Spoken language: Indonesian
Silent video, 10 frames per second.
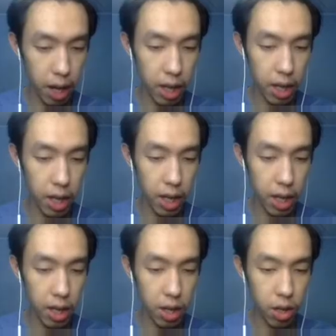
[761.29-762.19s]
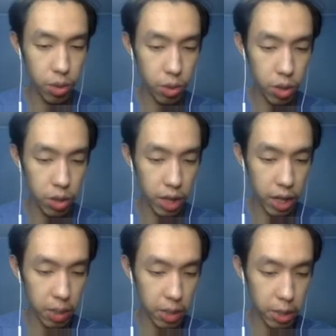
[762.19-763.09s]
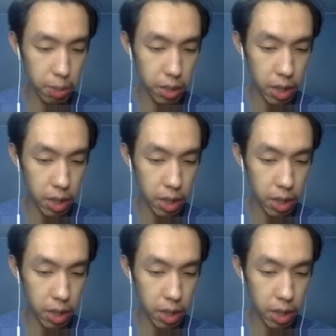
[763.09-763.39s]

lagi? Aduh, gue harus naikinnya biar cepet